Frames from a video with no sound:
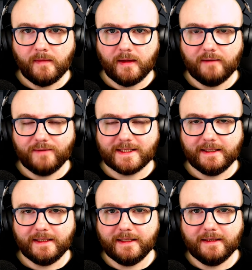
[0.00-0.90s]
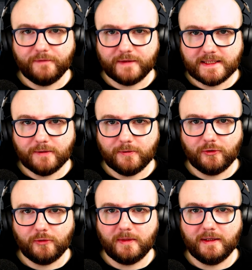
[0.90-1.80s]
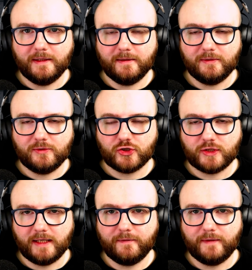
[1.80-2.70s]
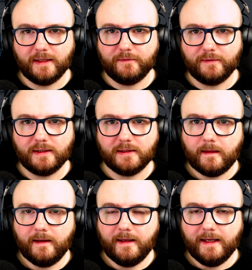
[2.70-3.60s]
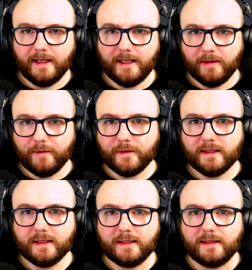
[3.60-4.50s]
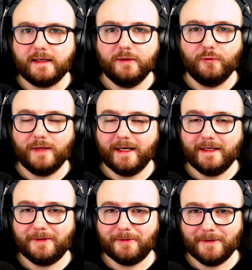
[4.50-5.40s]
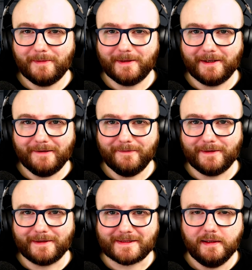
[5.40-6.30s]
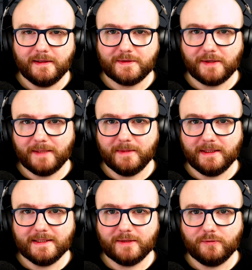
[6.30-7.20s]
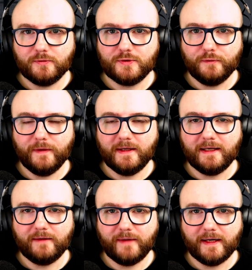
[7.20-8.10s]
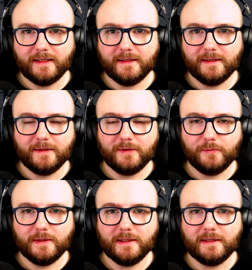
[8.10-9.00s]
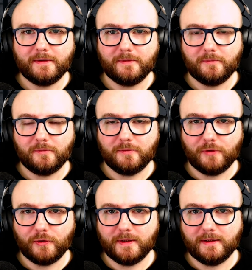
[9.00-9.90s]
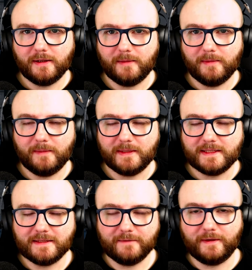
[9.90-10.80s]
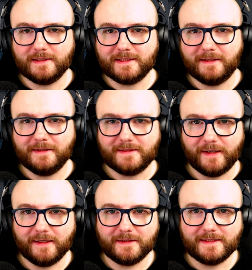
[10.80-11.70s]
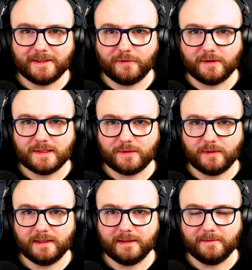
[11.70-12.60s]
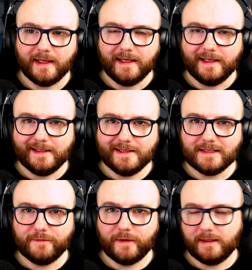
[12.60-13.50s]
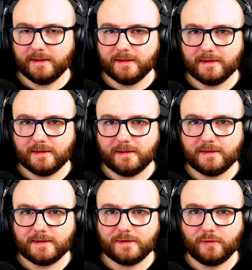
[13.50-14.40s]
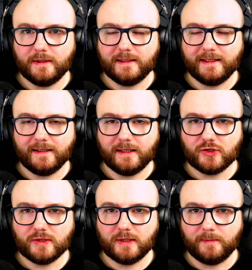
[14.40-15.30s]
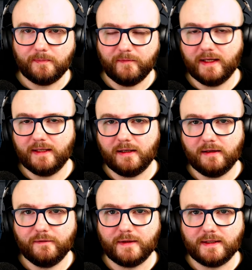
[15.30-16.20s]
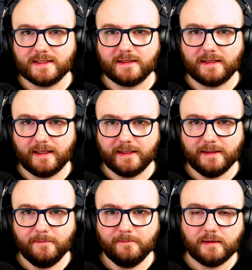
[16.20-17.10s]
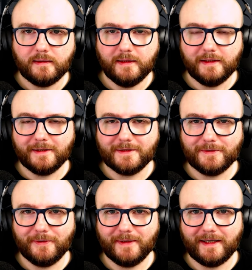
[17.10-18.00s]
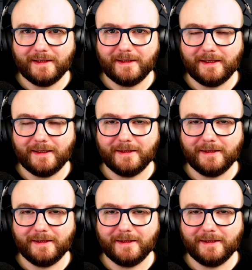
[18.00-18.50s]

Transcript: was seine Identifizierung nochmal stark vereinfacht. EMF-Geräte drehen nun leicht durch bei der Handphase. So geben diese nun zufällige Werte durch und können damit bestenfalls als Weihnachtsdekoration dienen. Dieses Verhalten soll den Taschenlampen während der Handphasen gleichen. Hier dazu noch ein kleiner